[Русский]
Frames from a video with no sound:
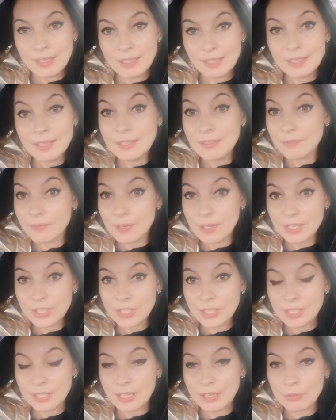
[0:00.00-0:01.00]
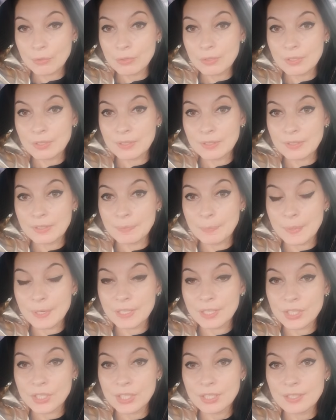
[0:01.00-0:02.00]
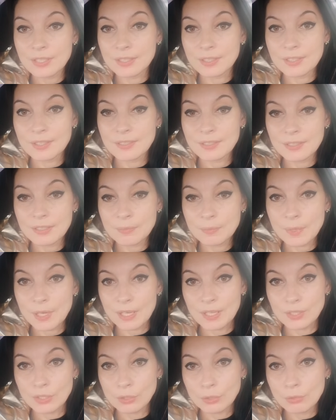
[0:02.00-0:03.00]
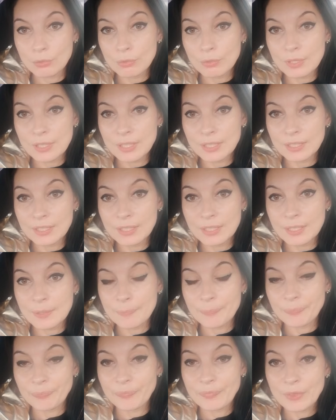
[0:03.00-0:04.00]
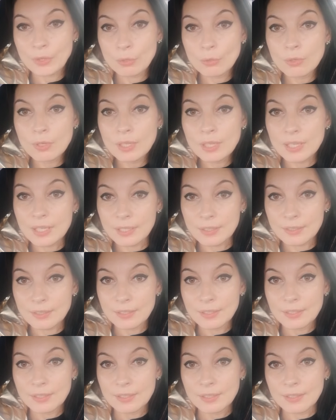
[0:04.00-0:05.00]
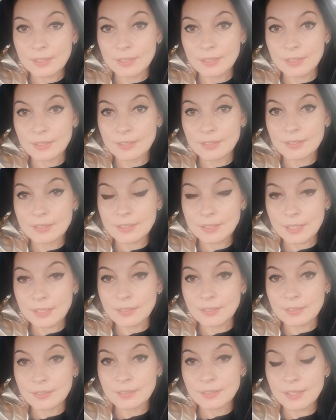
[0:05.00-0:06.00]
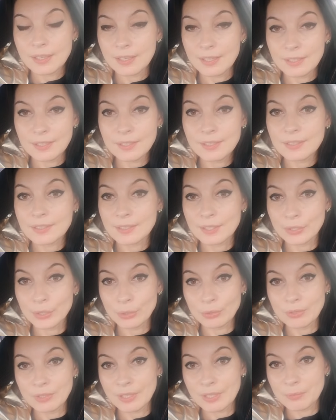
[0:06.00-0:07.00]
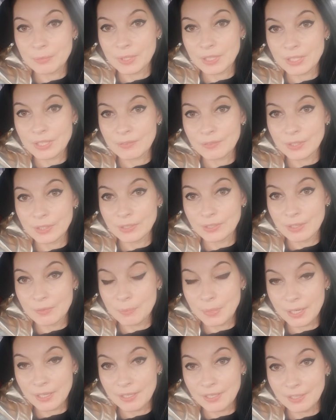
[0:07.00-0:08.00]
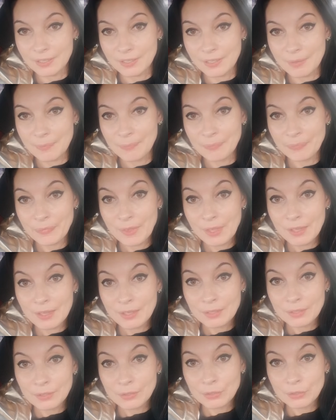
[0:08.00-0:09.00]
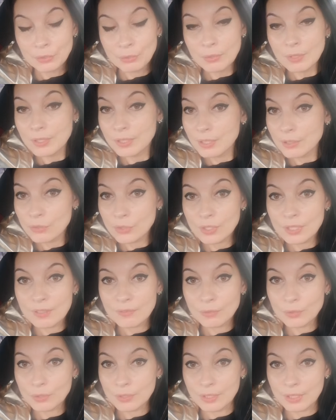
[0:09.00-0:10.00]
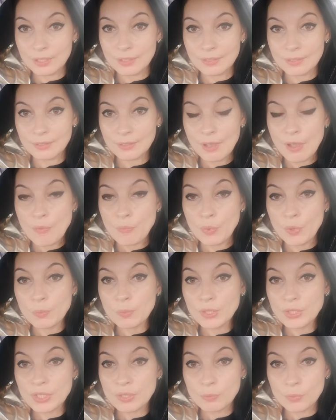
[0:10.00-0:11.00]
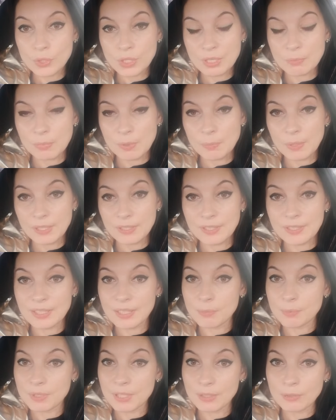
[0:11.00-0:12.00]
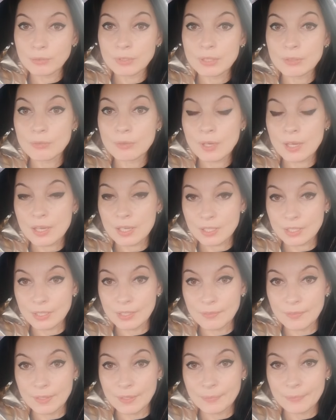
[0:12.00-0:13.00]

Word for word: И неважно, какое э, положение ты занимаешь, то ли ты только а, стал коллегой, сотрудником нашего онлайн-проекта, то ли ты уже давно здесь. Помощи можно попросить абсолютно у каждого.